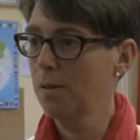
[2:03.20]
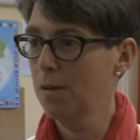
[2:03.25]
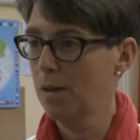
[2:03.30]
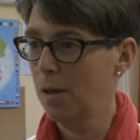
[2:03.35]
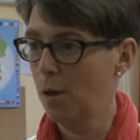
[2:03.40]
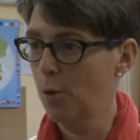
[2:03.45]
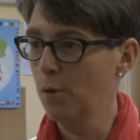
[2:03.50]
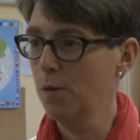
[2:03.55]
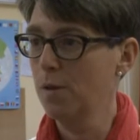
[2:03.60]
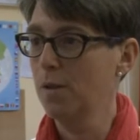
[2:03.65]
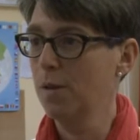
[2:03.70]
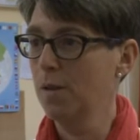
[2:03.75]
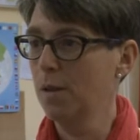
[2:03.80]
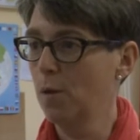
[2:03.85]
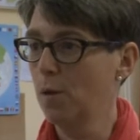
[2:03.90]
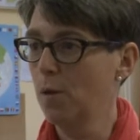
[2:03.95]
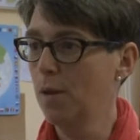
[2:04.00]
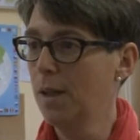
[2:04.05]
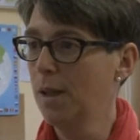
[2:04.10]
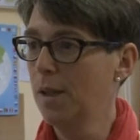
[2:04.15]
trauen sich
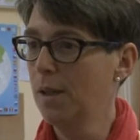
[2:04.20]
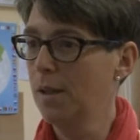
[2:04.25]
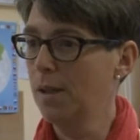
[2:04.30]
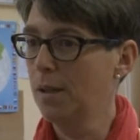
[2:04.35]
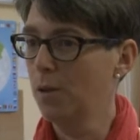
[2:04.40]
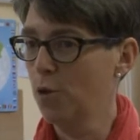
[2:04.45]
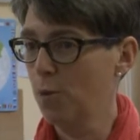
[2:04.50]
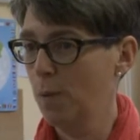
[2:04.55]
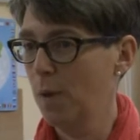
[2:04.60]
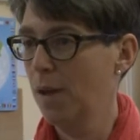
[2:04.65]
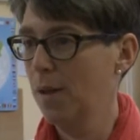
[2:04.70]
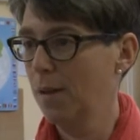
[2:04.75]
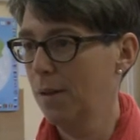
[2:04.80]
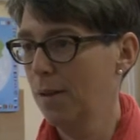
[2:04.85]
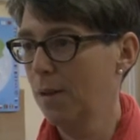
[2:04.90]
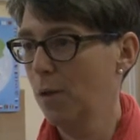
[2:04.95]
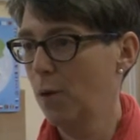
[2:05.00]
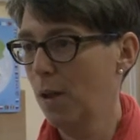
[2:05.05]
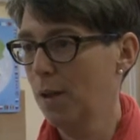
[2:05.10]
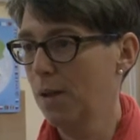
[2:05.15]
auch, ihre Sprache
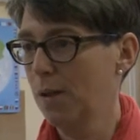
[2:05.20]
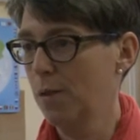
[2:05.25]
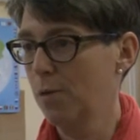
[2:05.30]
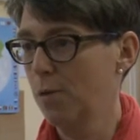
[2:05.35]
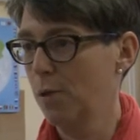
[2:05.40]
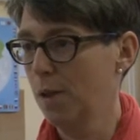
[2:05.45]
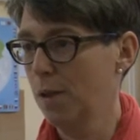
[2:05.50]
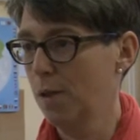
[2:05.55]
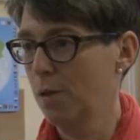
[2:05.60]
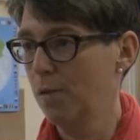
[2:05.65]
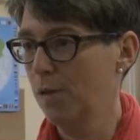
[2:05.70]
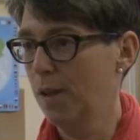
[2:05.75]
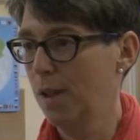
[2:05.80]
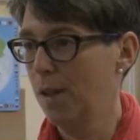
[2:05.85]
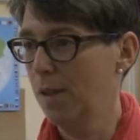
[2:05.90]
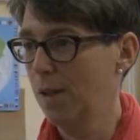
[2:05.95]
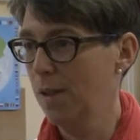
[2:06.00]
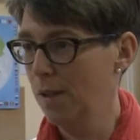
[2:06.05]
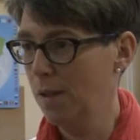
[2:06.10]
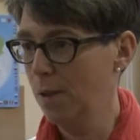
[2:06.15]
dann auch anderswo
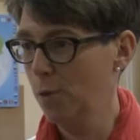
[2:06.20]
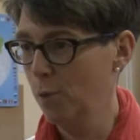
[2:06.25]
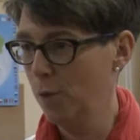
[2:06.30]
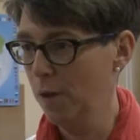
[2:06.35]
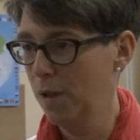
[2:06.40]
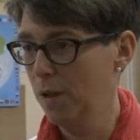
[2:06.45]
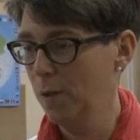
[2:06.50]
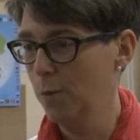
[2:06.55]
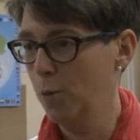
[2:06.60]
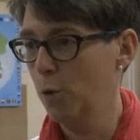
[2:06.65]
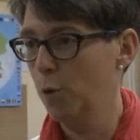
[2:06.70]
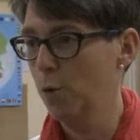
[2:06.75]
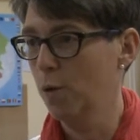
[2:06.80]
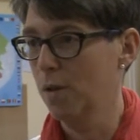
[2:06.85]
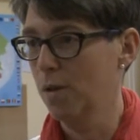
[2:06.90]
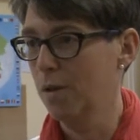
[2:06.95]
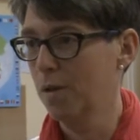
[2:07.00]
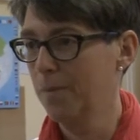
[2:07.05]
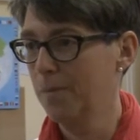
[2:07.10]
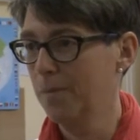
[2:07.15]
anzuwenden, nicht nur hier im
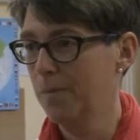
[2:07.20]
Kurs.